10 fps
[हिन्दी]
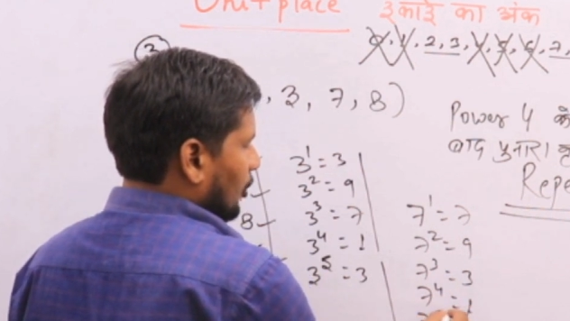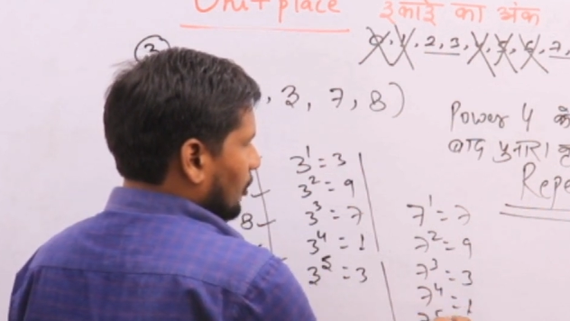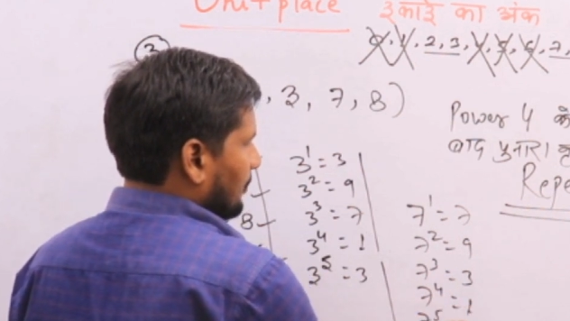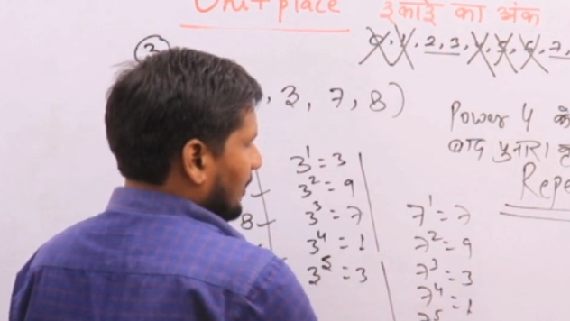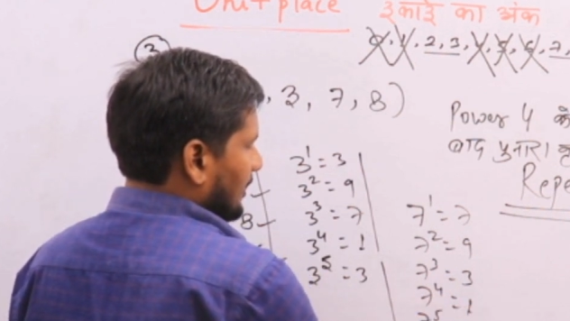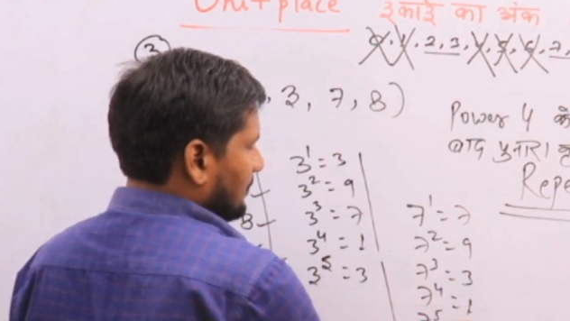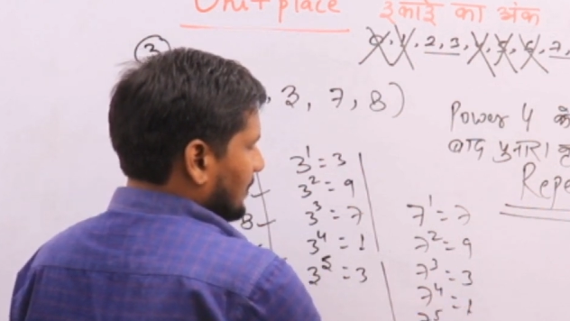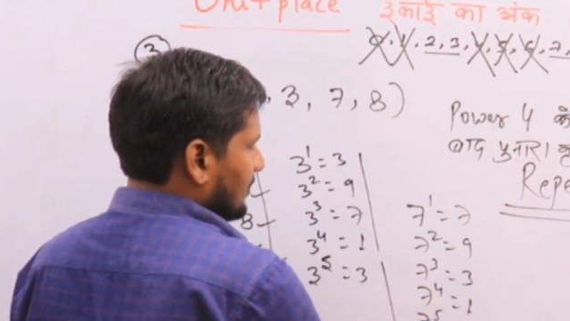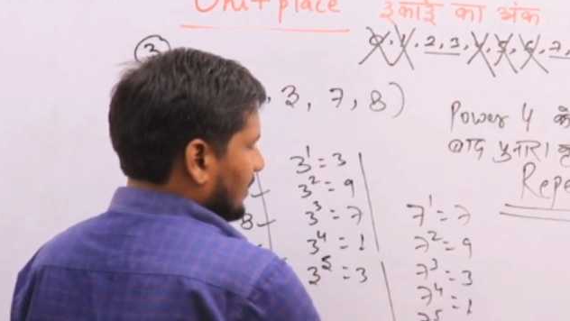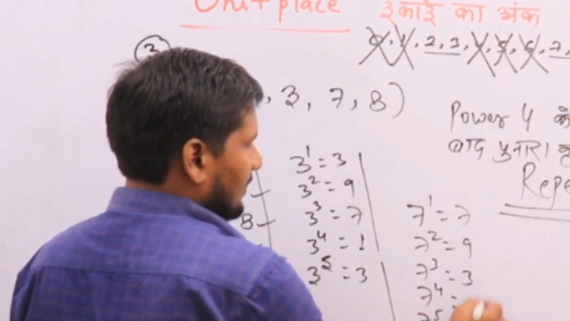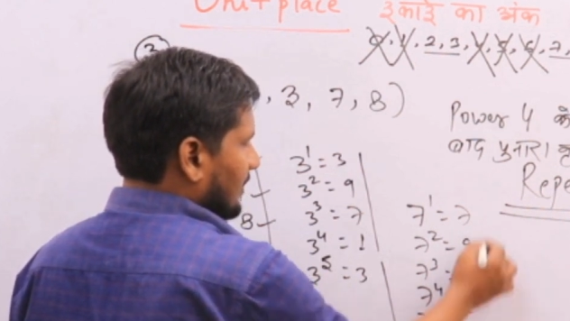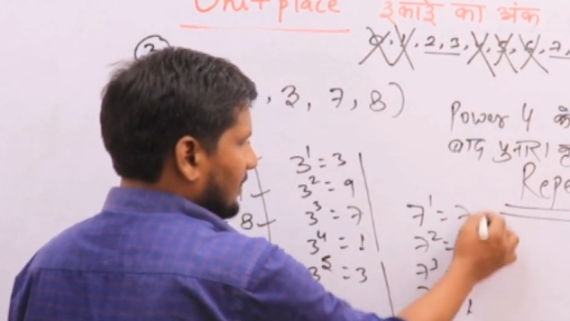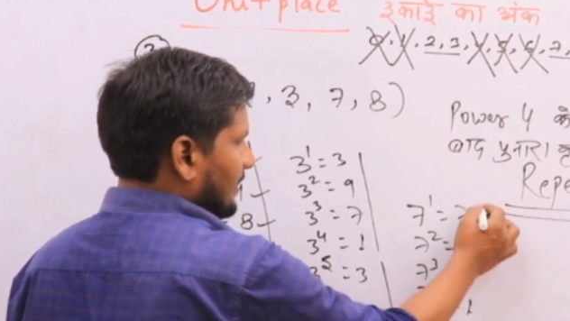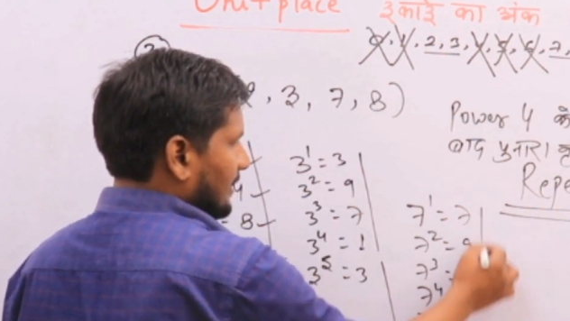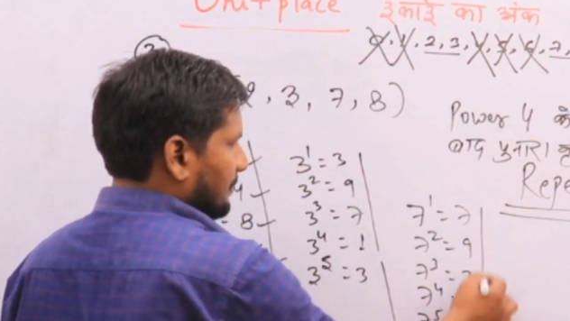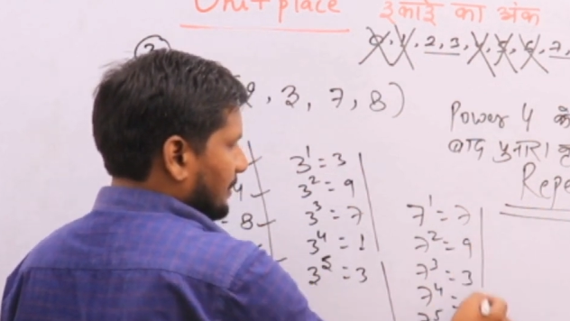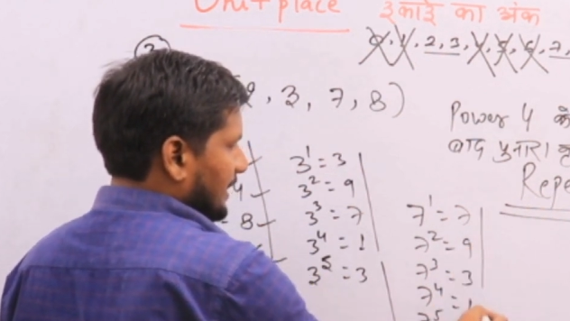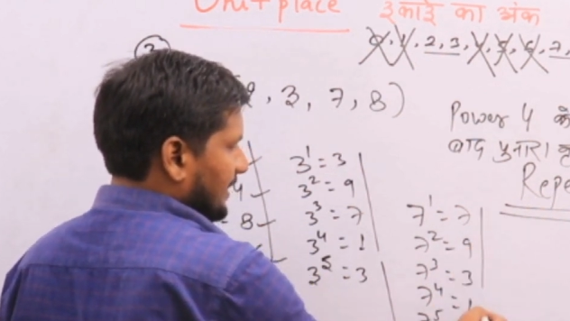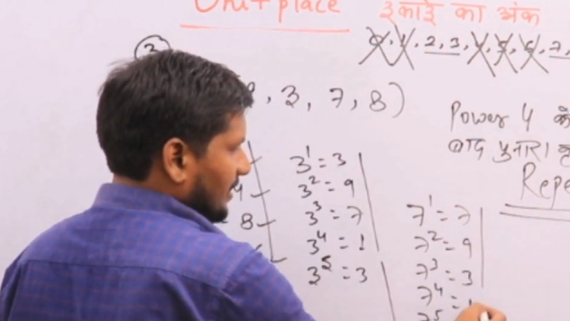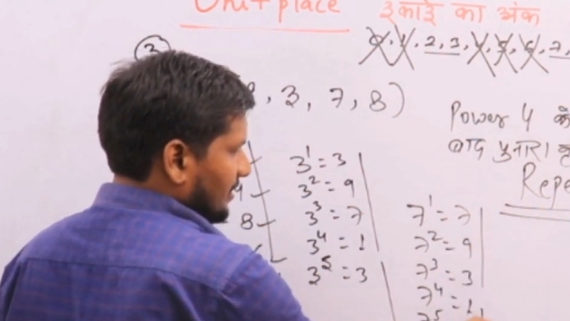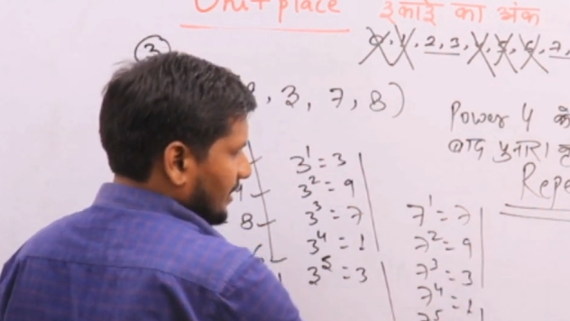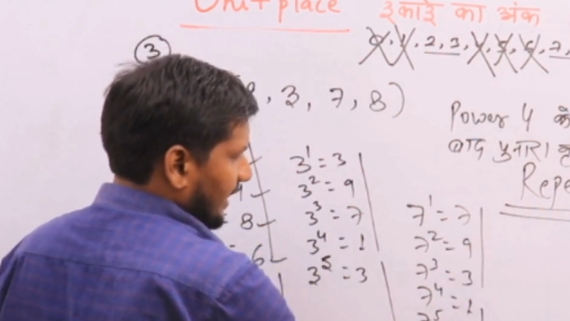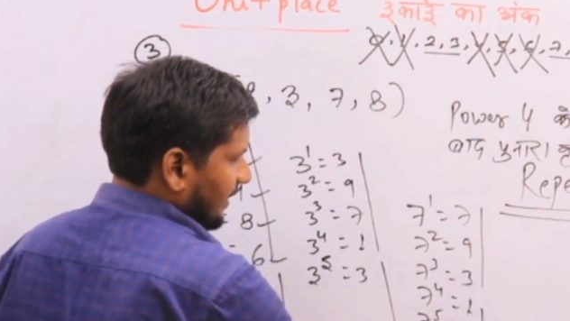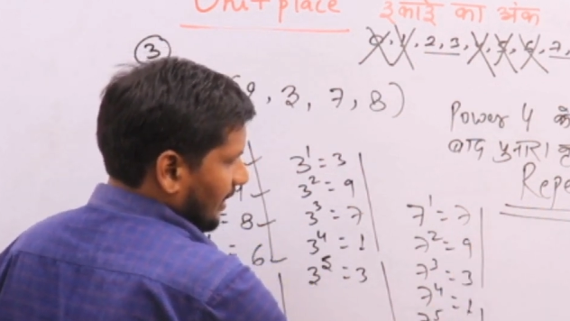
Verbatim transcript: पांच पे सात आके रिपीट कर जाएगा